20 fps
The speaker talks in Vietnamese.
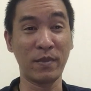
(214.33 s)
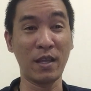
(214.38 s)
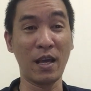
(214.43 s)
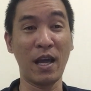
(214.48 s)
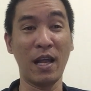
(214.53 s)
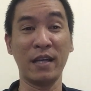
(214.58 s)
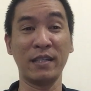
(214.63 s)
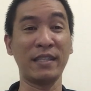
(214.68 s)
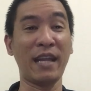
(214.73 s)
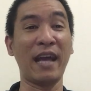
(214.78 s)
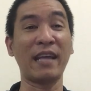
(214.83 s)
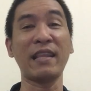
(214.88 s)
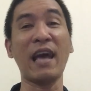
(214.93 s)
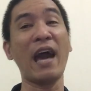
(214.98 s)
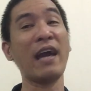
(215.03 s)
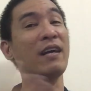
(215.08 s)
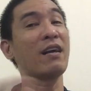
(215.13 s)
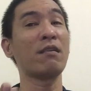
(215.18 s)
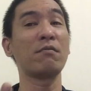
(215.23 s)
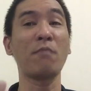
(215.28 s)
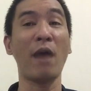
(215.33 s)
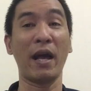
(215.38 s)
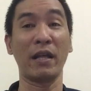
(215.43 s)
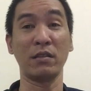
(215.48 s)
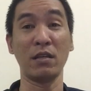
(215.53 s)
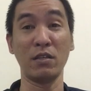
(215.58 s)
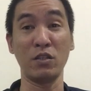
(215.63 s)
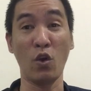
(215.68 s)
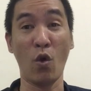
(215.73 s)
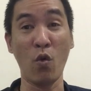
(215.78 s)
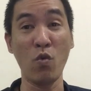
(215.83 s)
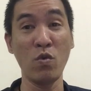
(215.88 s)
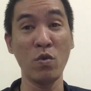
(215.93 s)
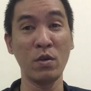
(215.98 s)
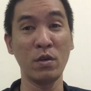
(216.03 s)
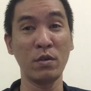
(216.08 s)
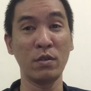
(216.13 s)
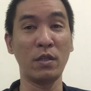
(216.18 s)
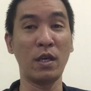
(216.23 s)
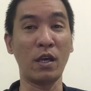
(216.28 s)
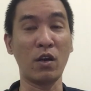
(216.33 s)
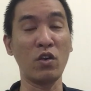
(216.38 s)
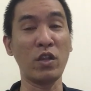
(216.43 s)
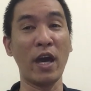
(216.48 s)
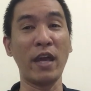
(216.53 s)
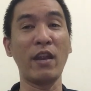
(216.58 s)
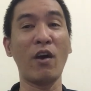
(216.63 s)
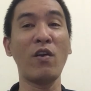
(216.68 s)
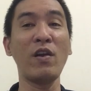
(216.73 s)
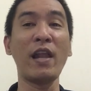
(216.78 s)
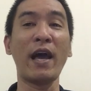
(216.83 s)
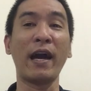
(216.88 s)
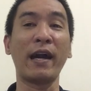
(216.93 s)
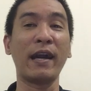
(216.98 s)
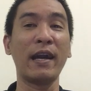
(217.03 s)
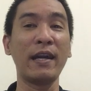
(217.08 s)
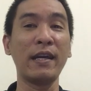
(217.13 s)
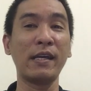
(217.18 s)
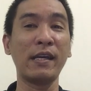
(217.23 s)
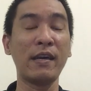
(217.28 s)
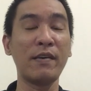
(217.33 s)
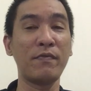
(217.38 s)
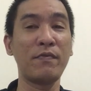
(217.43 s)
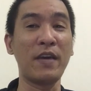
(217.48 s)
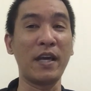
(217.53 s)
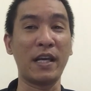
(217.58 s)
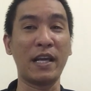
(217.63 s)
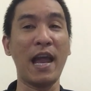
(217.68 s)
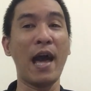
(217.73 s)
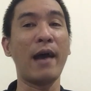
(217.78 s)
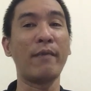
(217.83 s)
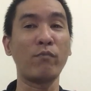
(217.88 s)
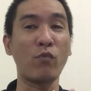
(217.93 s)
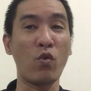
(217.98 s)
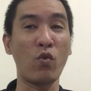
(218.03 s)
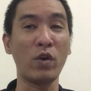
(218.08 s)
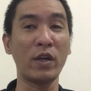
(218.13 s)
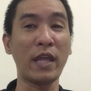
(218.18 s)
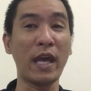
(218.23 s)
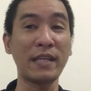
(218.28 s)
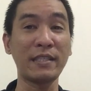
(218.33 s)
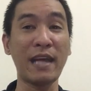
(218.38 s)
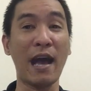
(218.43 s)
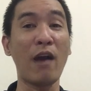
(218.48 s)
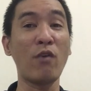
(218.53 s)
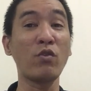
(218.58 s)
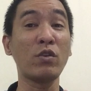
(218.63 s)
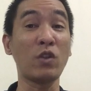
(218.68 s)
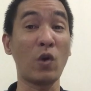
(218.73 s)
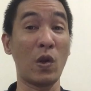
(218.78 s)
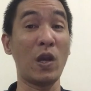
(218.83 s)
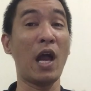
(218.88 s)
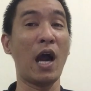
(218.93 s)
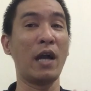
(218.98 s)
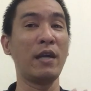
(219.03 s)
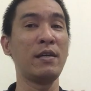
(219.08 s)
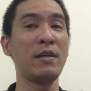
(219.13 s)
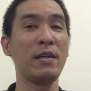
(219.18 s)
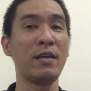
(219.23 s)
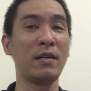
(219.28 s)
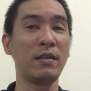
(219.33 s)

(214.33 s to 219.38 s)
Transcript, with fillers: à, trạng thái cân bằng tự chủ, thì có thể nói là cái cái việc làm của cái tháng sáu nó thuận lợi